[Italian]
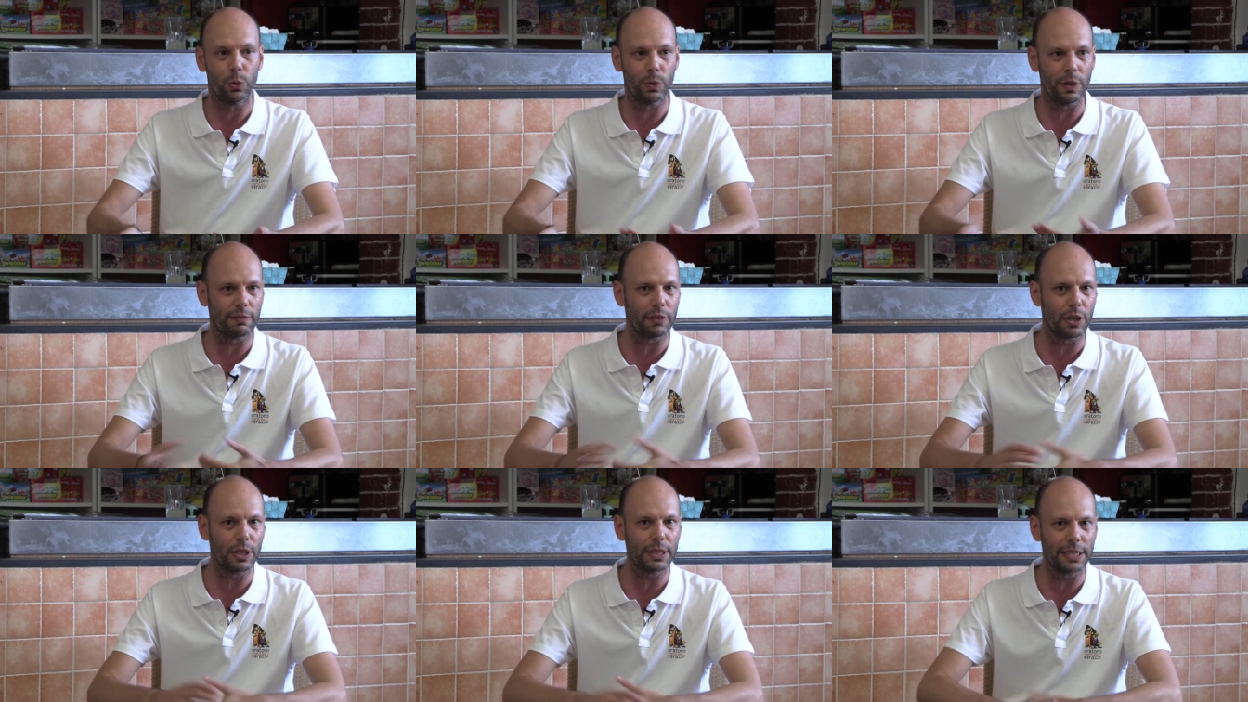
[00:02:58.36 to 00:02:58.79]

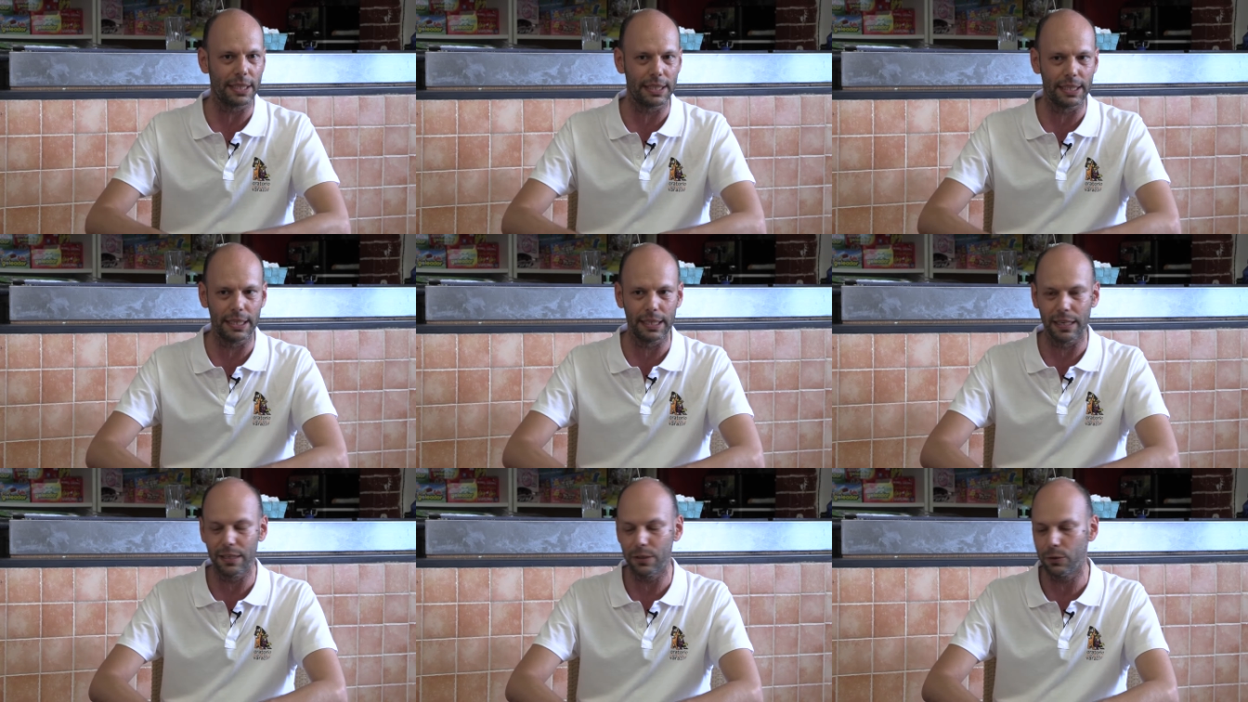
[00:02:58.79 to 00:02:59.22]
una volta
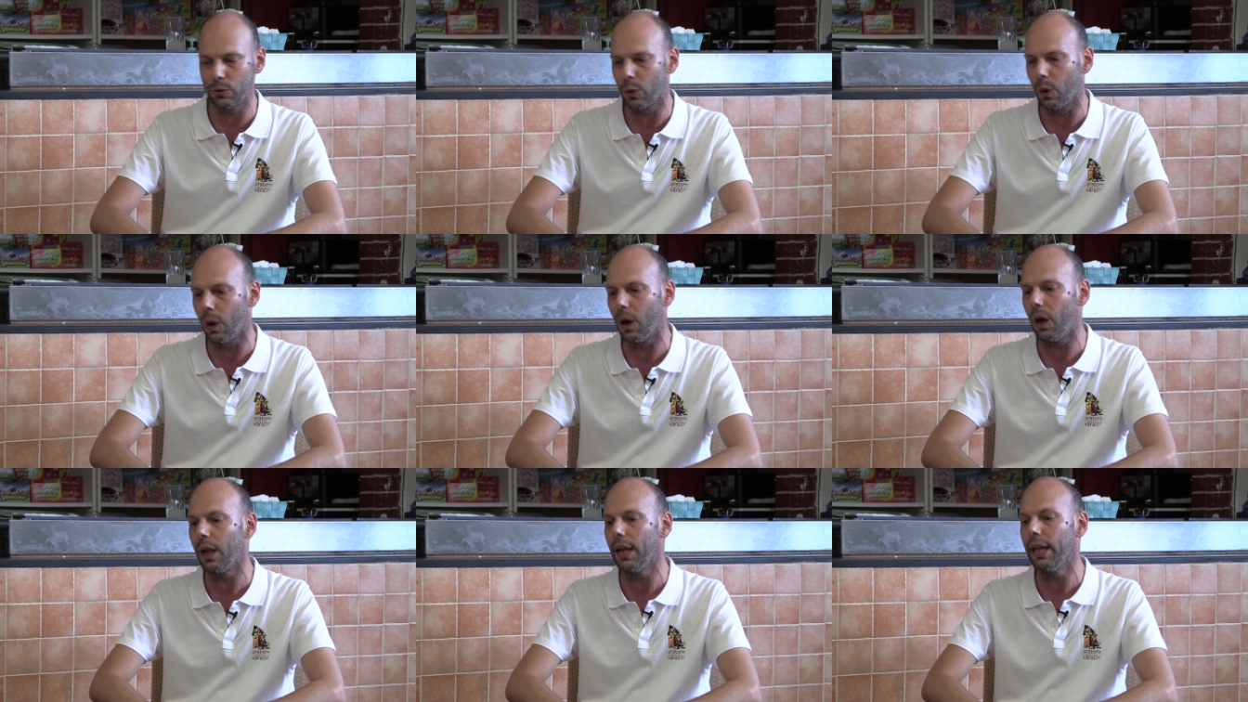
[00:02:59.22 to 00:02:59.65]
nelle
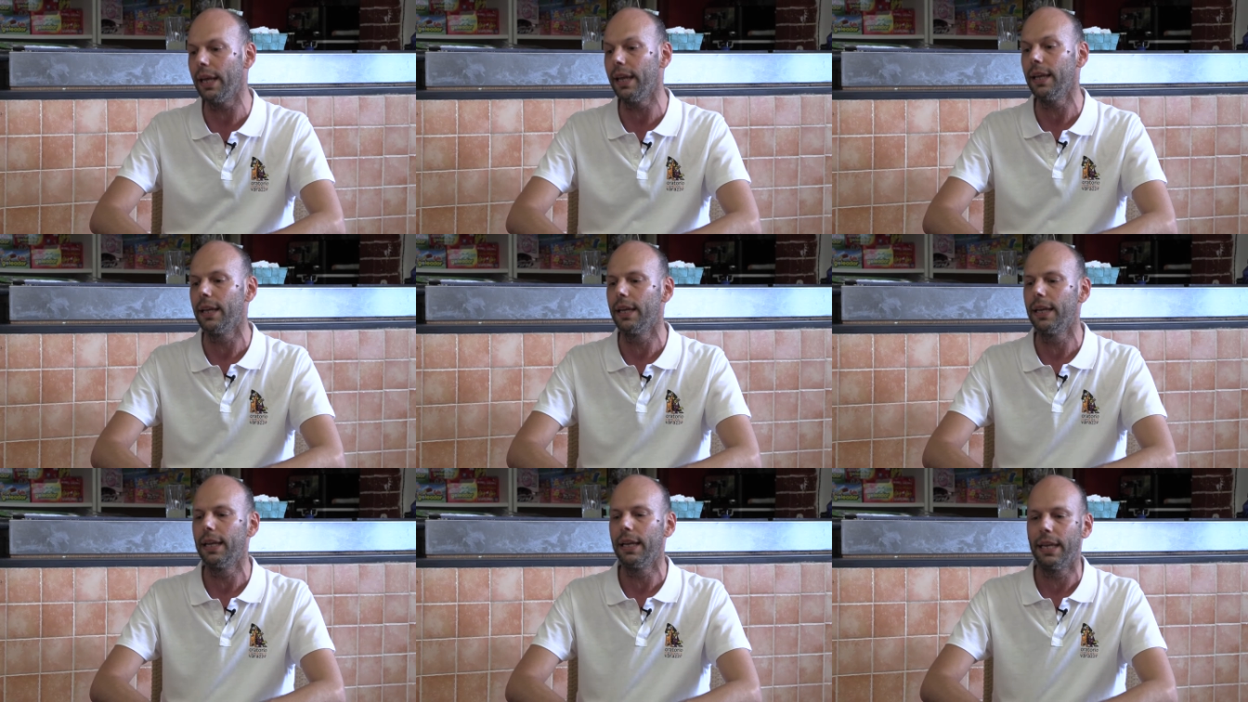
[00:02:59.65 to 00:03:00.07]

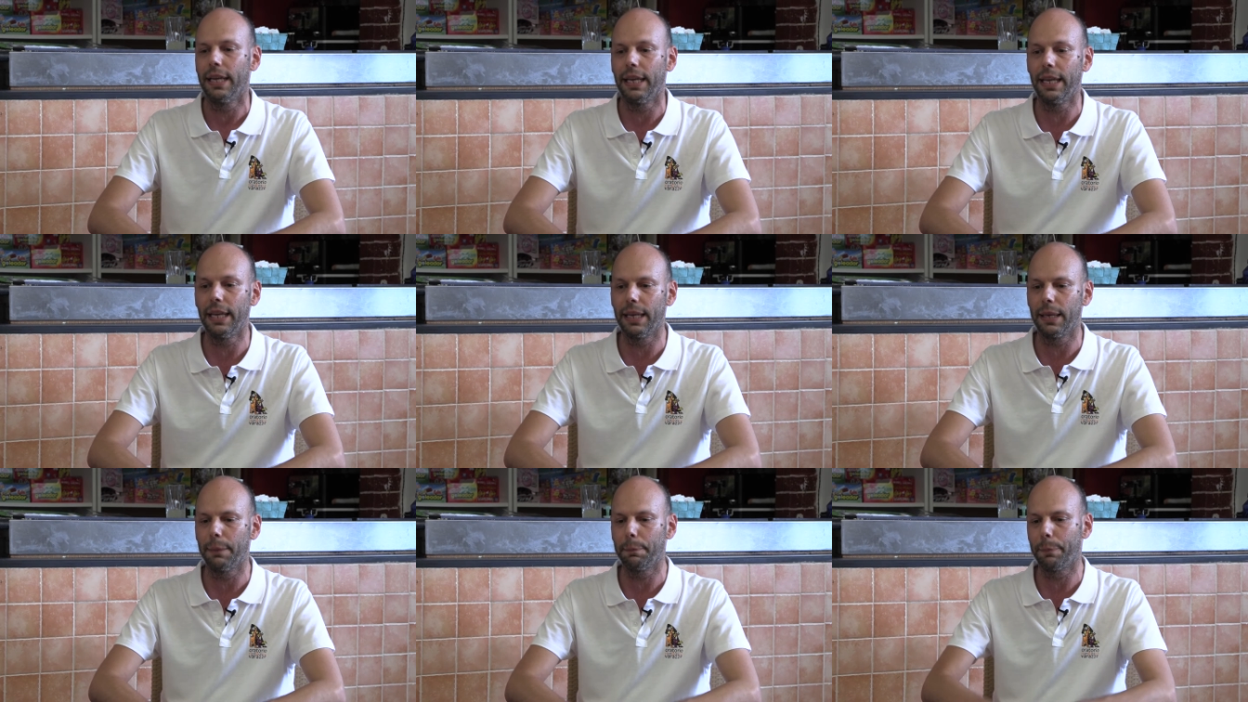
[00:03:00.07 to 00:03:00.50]
scuole
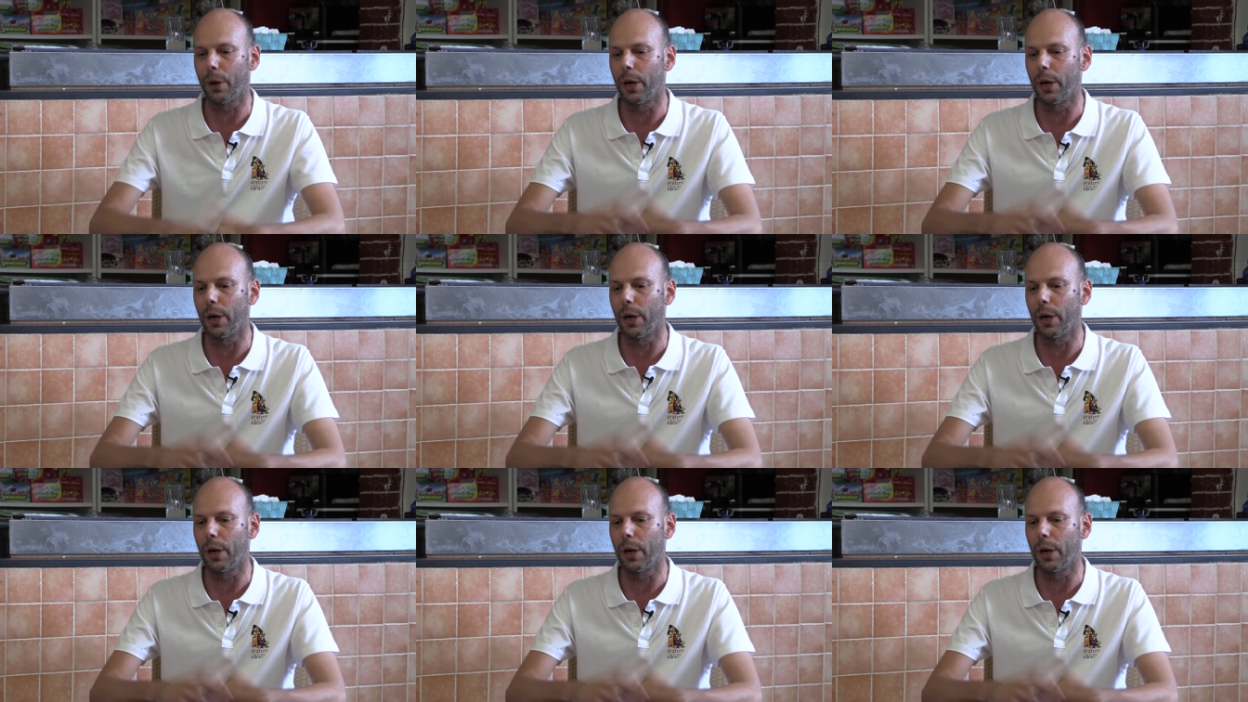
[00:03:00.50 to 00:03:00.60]
e